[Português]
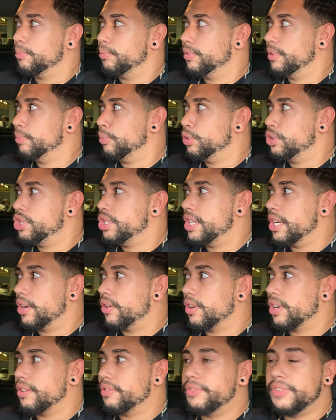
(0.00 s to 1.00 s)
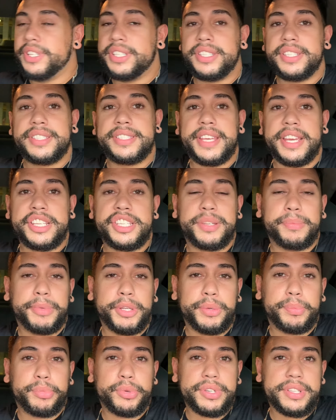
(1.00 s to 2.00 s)
embutir agora
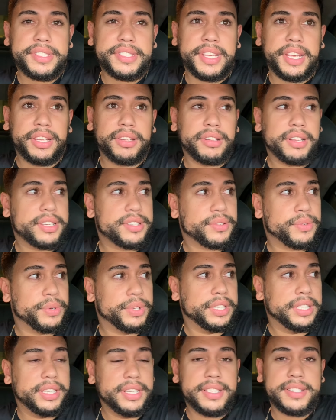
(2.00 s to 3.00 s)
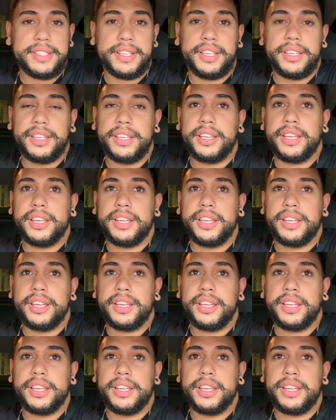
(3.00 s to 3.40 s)
27,5% das corridas, né?